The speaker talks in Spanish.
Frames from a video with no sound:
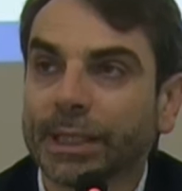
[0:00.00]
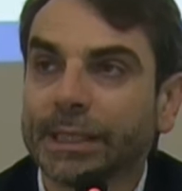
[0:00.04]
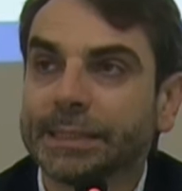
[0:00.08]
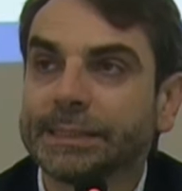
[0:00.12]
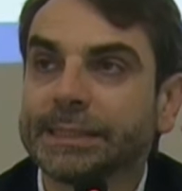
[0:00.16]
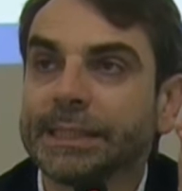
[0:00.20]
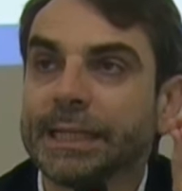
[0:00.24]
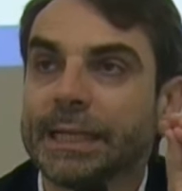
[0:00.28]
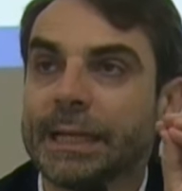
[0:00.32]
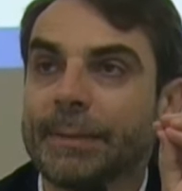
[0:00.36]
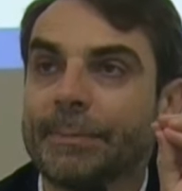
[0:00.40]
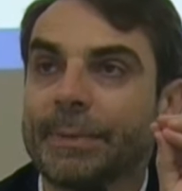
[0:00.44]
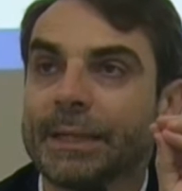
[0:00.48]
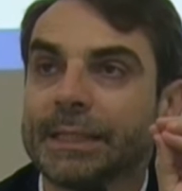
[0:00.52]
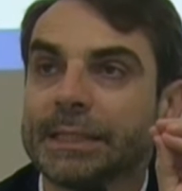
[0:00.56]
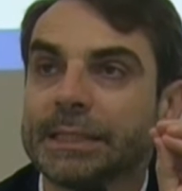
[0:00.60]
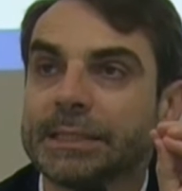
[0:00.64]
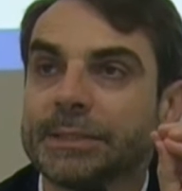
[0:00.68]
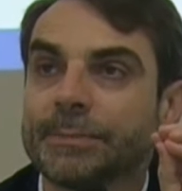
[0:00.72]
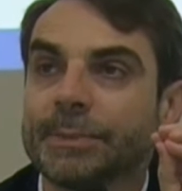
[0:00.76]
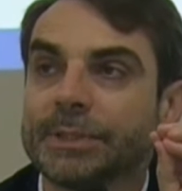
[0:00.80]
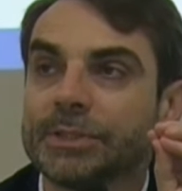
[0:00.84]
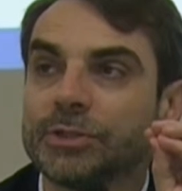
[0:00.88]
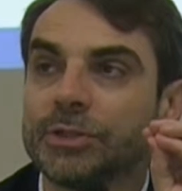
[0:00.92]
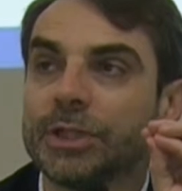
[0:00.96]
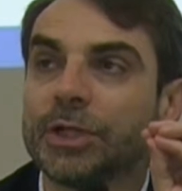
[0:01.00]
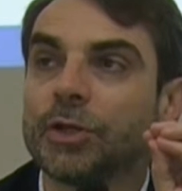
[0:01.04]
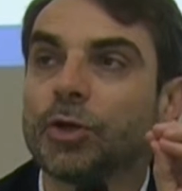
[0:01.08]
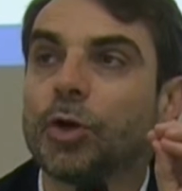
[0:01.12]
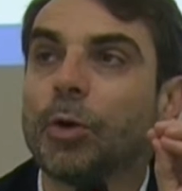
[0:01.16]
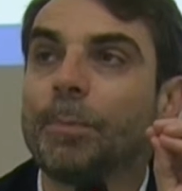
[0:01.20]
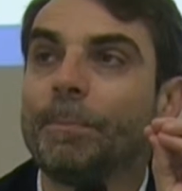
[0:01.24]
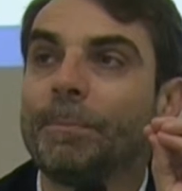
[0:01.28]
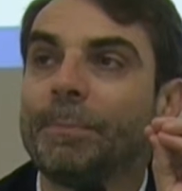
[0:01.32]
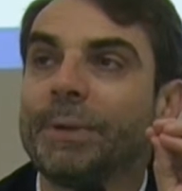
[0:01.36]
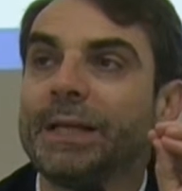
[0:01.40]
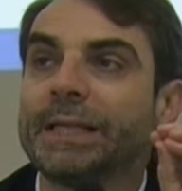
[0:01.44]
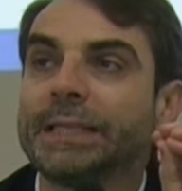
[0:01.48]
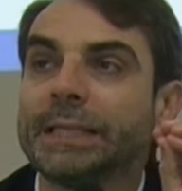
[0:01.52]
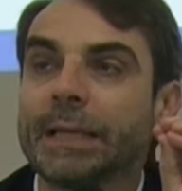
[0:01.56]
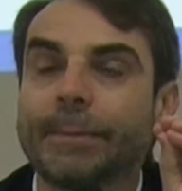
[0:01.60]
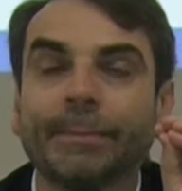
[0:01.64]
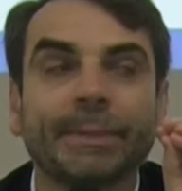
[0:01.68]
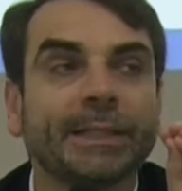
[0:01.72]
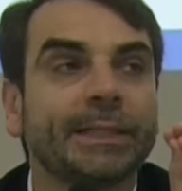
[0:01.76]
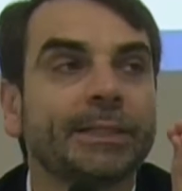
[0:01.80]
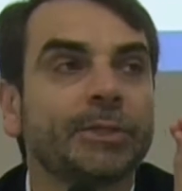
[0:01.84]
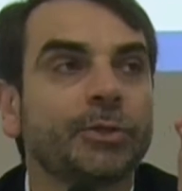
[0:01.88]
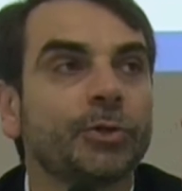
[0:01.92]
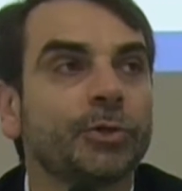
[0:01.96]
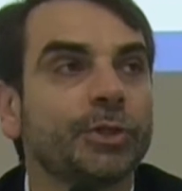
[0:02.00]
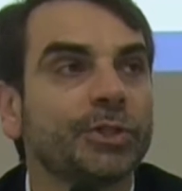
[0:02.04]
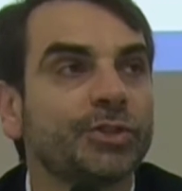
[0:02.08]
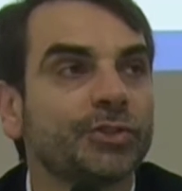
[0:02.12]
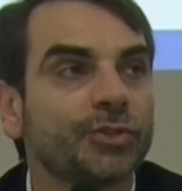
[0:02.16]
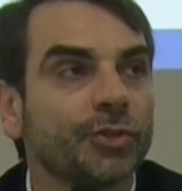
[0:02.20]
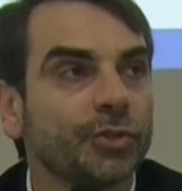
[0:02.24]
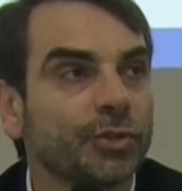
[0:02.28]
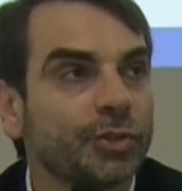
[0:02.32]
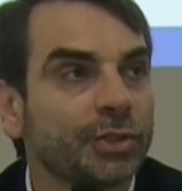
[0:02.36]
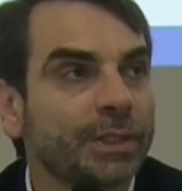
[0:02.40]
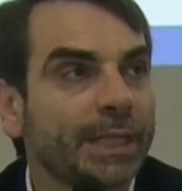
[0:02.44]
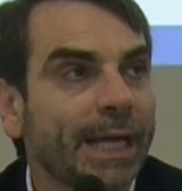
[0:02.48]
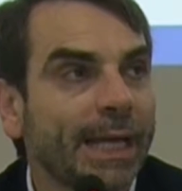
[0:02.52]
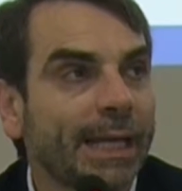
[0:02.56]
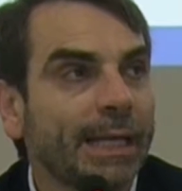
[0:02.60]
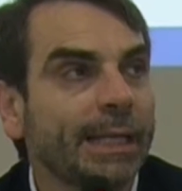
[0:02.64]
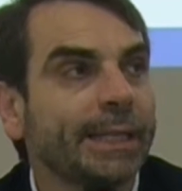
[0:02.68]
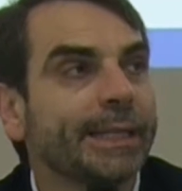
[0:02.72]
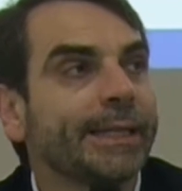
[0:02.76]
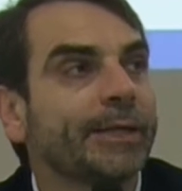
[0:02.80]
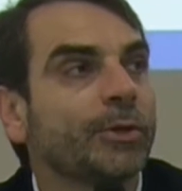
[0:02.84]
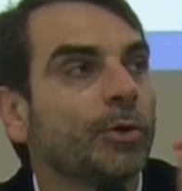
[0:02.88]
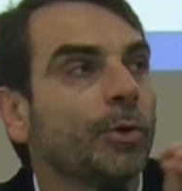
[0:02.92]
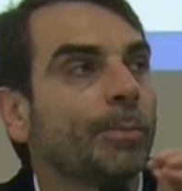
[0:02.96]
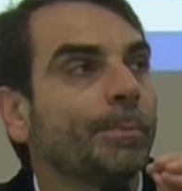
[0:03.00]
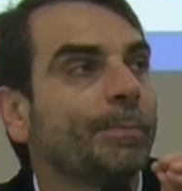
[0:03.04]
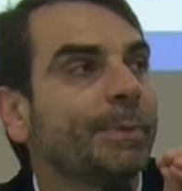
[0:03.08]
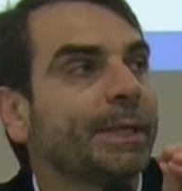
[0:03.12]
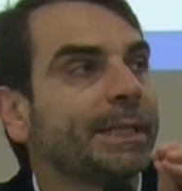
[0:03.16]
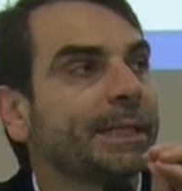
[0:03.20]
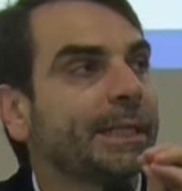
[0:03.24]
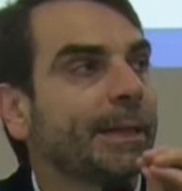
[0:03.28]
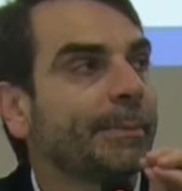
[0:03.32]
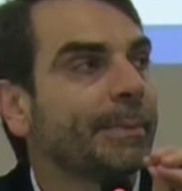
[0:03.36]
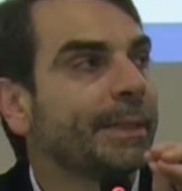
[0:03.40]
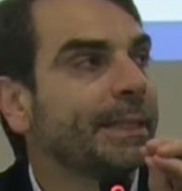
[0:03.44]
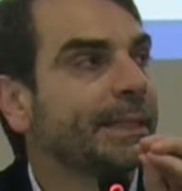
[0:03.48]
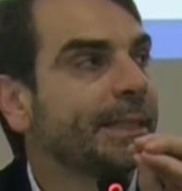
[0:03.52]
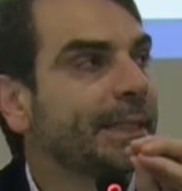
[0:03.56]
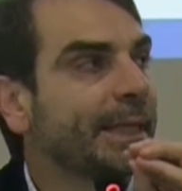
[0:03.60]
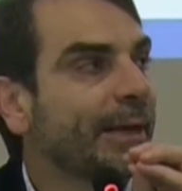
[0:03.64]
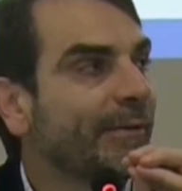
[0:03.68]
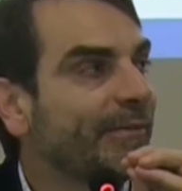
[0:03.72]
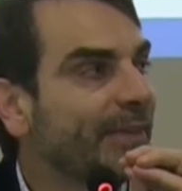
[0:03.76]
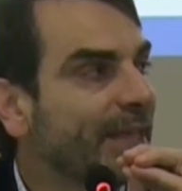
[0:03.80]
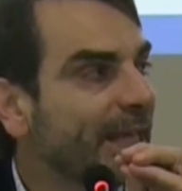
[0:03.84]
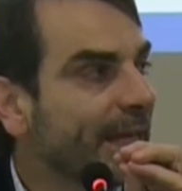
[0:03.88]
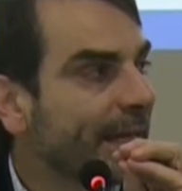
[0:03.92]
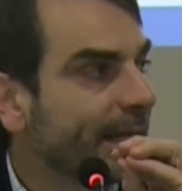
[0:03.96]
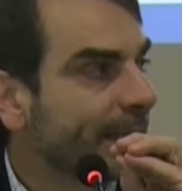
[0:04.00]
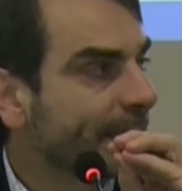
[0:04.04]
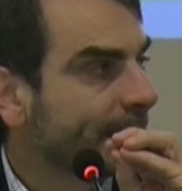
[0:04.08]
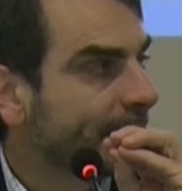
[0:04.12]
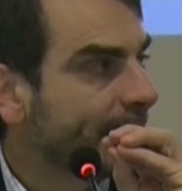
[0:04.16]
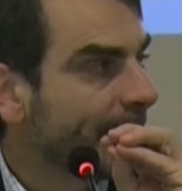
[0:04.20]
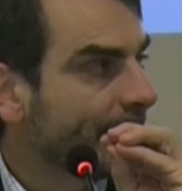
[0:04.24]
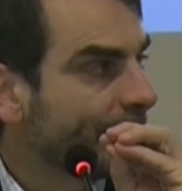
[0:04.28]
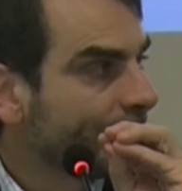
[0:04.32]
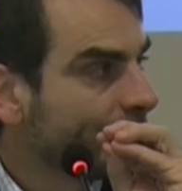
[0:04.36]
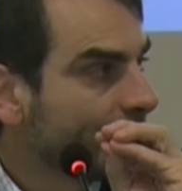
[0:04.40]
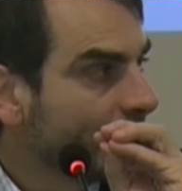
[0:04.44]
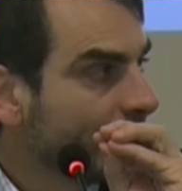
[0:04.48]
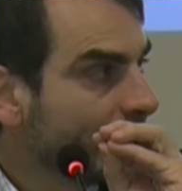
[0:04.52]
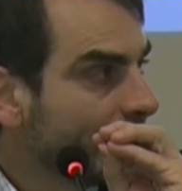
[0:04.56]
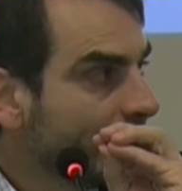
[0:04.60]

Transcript: es decir, la participación es completamente horizontal y completamente abierta.